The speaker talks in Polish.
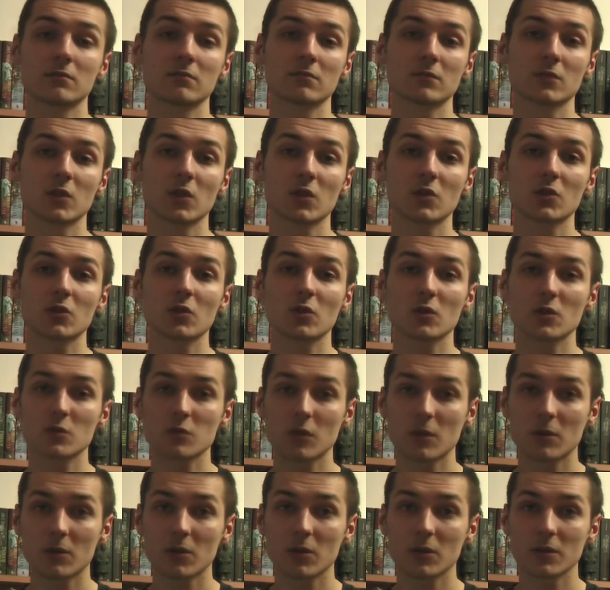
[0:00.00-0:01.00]
dość
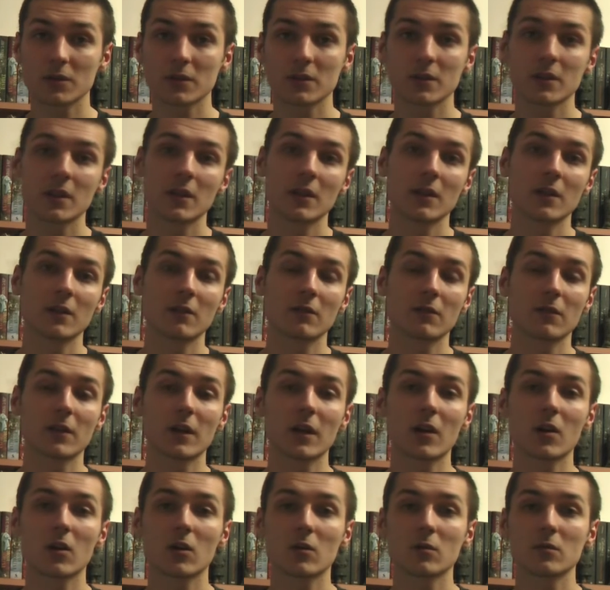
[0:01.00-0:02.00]
osłabiony
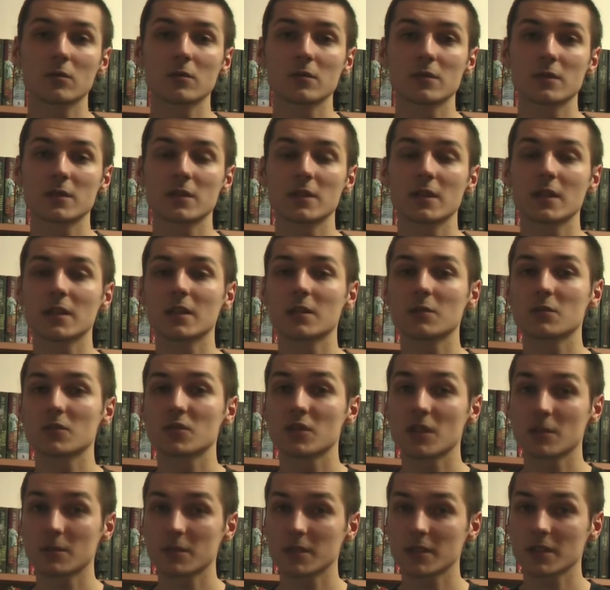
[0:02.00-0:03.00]
walką z jednym z
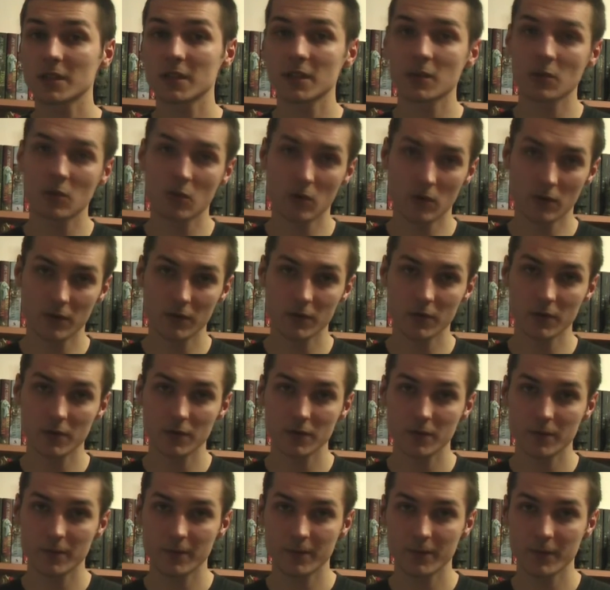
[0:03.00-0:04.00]
ziemskich
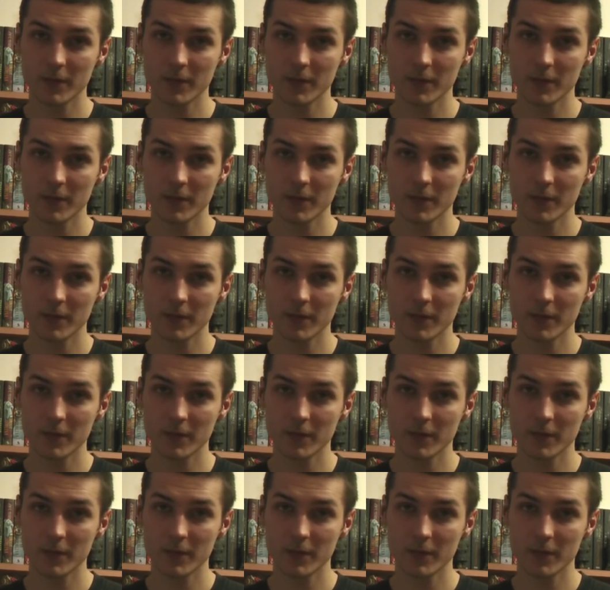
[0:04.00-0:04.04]
naukowców.